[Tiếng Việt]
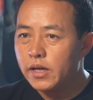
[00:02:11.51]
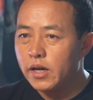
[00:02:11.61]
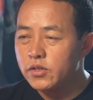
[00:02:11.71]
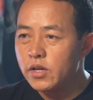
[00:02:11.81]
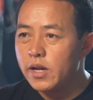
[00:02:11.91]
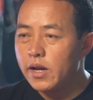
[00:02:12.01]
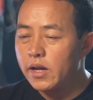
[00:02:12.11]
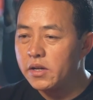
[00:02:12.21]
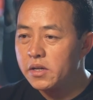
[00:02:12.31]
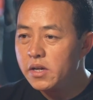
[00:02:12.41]
uh, cho nên
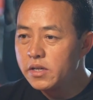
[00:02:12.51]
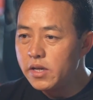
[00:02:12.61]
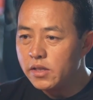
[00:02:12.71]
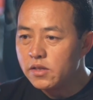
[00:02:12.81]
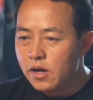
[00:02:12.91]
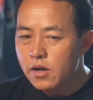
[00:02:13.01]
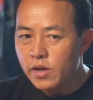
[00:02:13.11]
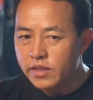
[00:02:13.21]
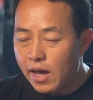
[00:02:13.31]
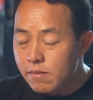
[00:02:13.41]
là nghiện tới
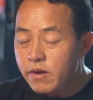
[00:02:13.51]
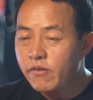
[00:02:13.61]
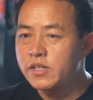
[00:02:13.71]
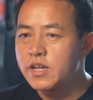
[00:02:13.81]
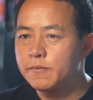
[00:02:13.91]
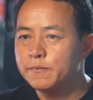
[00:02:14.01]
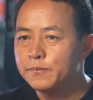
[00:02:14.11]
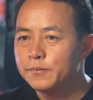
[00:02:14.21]
khoảng 80 phần trăm